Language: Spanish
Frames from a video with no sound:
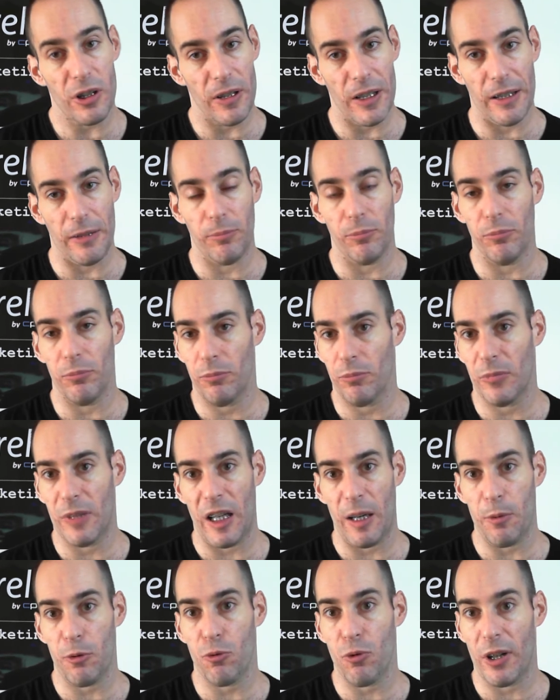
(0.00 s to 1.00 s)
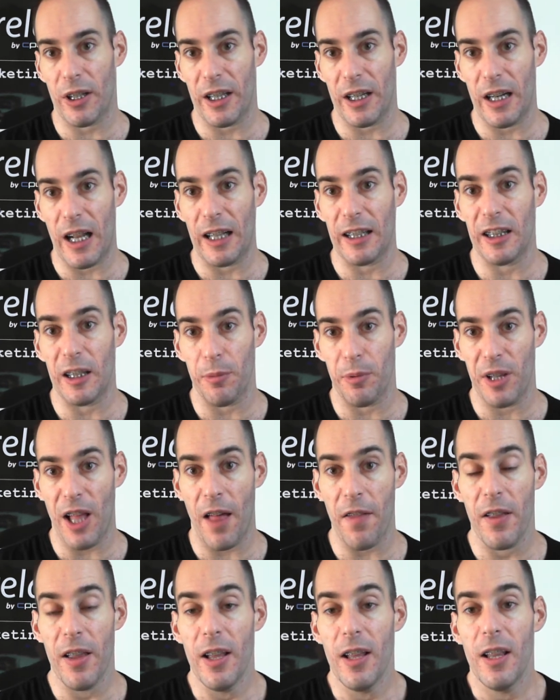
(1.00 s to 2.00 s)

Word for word: em, tenemos cualquier actividad